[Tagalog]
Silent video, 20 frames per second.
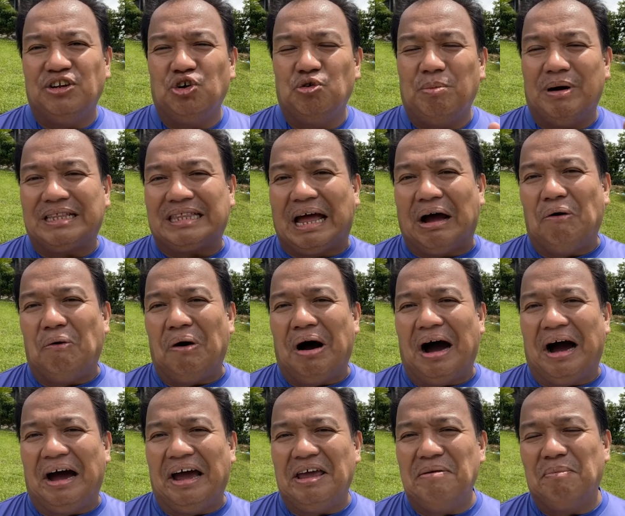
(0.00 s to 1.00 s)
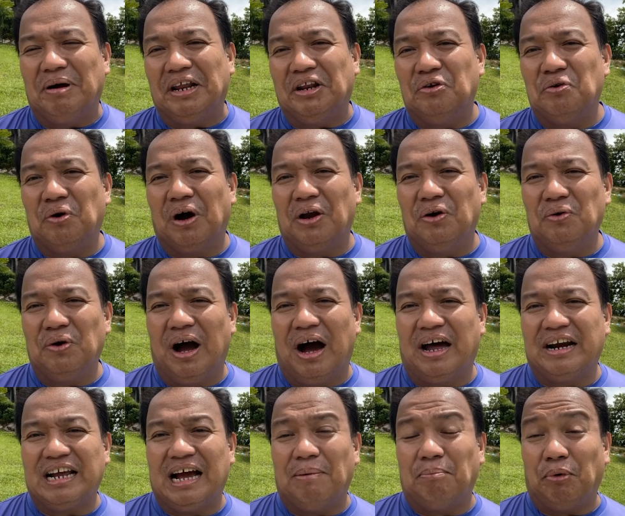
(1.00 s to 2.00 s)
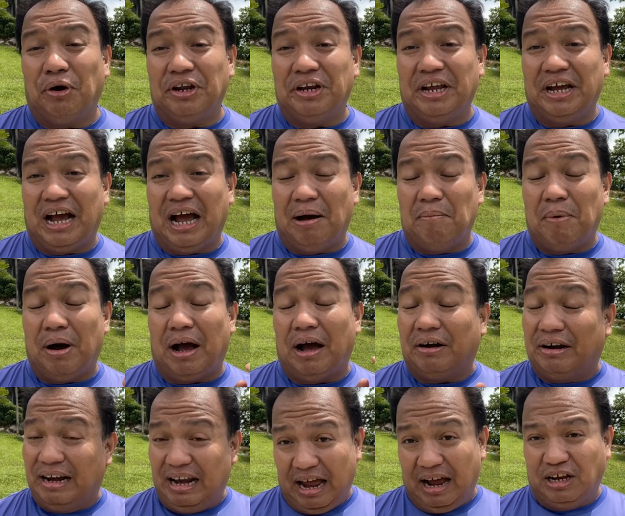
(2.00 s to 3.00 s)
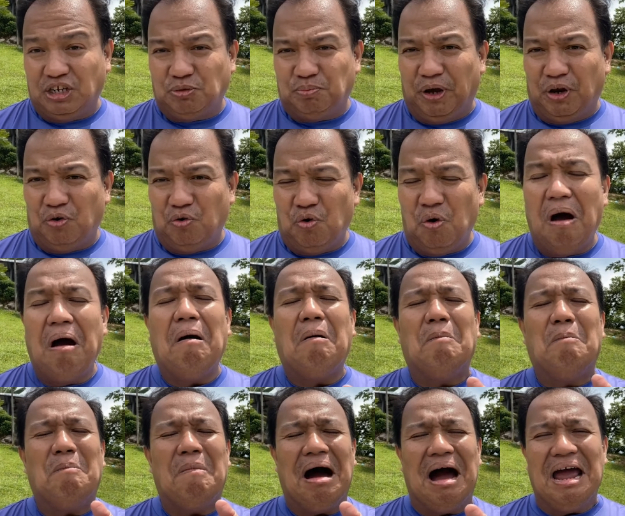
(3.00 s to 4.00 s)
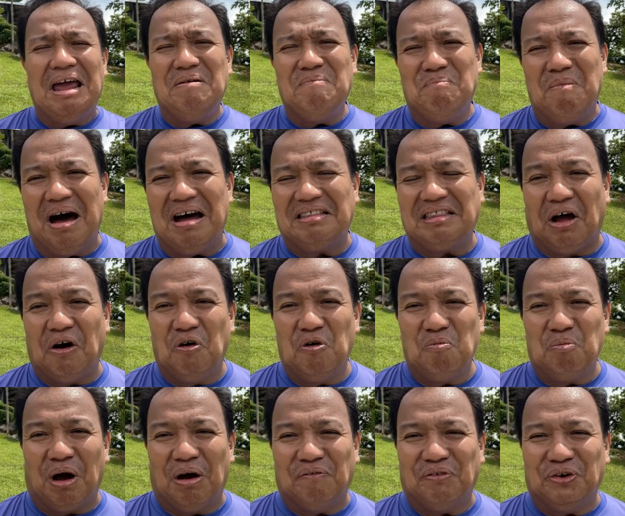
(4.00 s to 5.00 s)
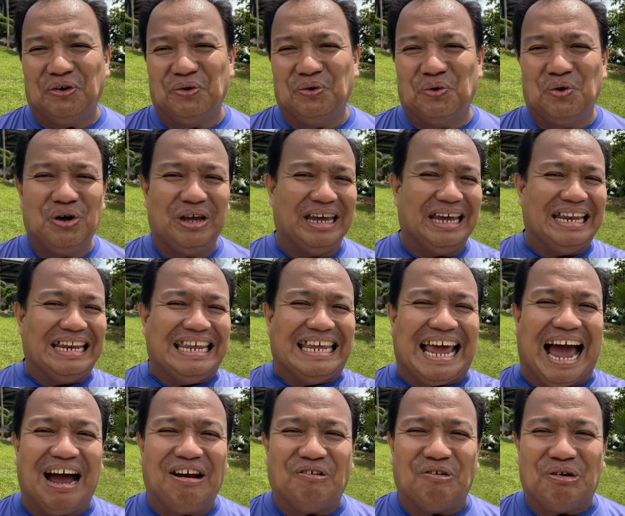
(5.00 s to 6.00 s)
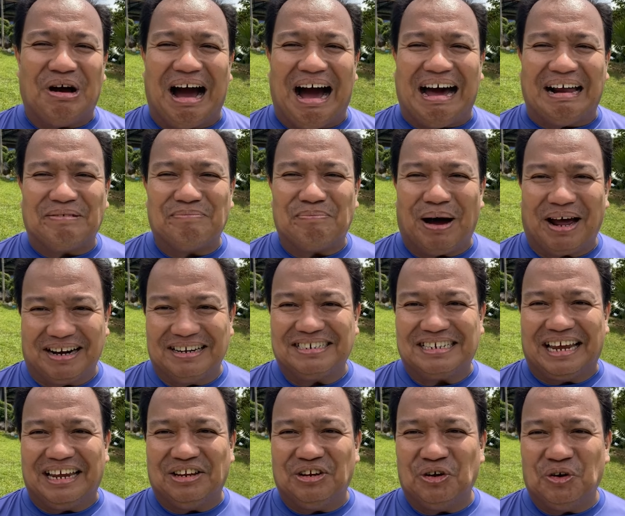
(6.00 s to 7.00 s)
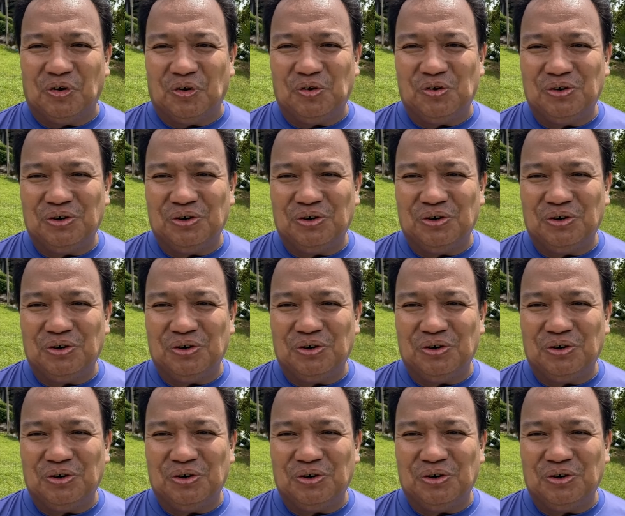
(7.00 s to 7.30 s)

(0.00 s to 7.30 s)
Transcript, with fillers: nyo, matawhay, malinong nga lugar nga pwede ka makarelax pero may matahom nga view. Ini ang lugar para sa inyo.